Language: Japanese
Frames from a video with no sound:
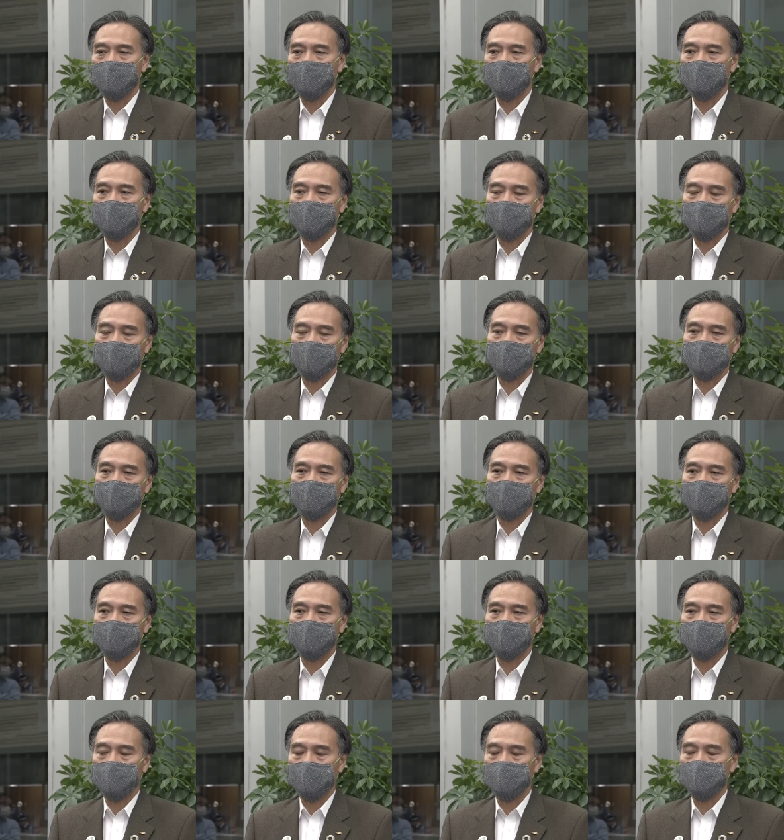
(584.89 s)
えー、
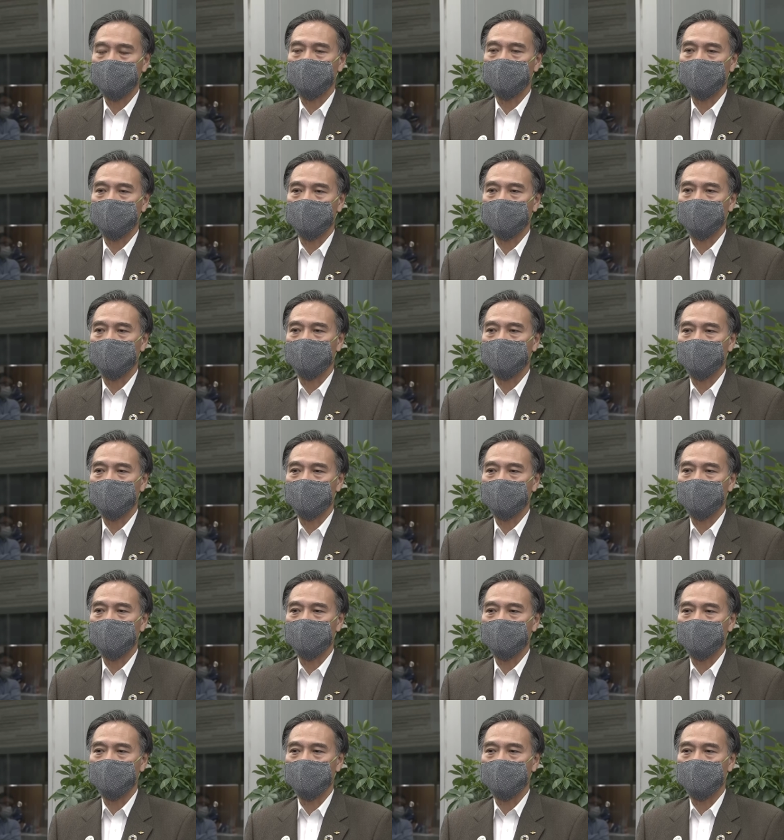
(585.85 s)
の活用という
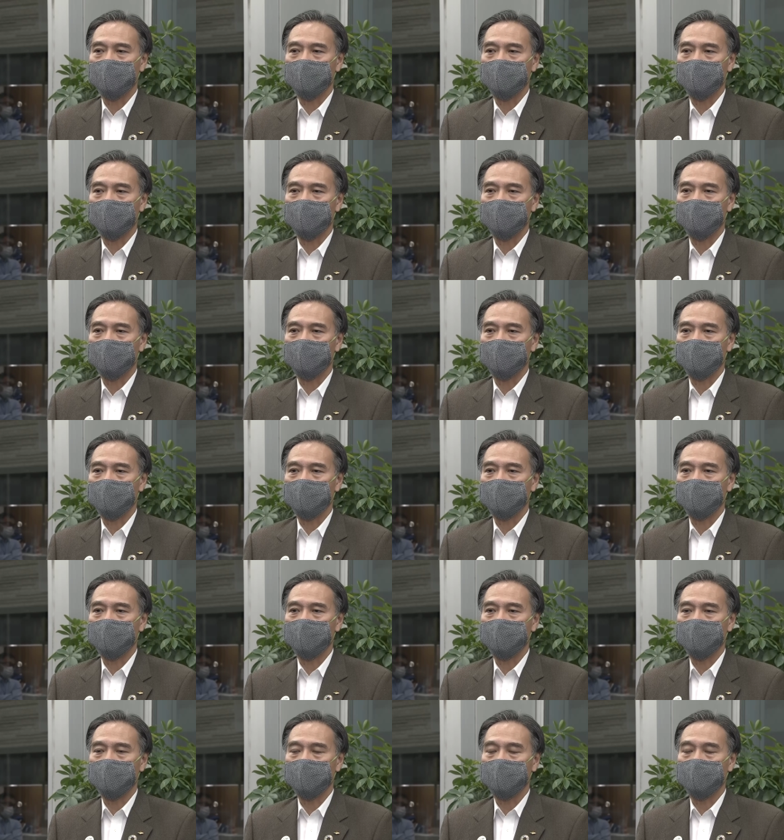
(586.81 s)
こと
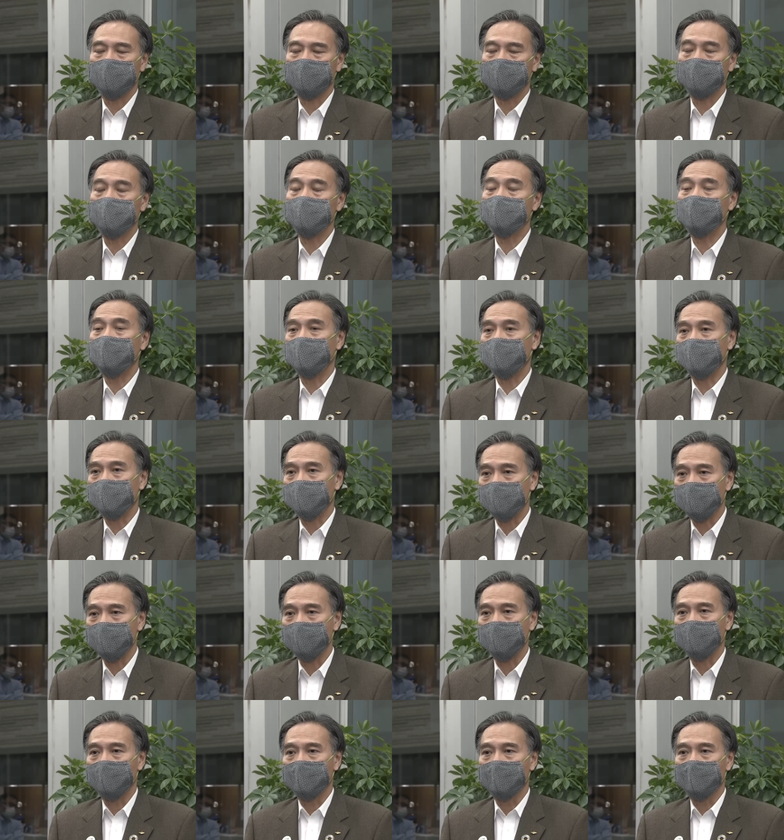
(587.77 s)
も含めてで
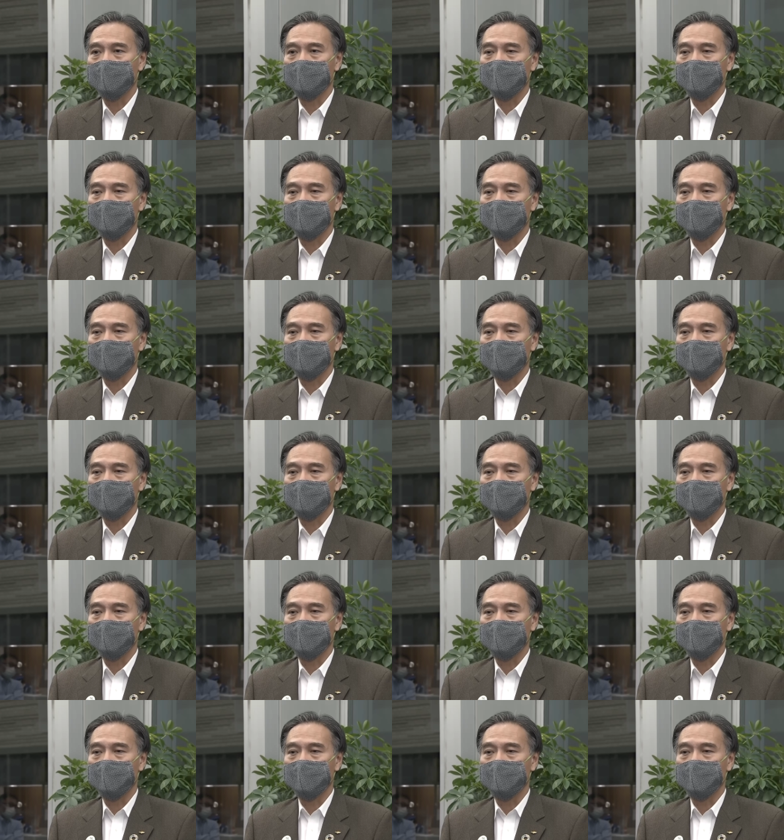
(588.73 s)
すね、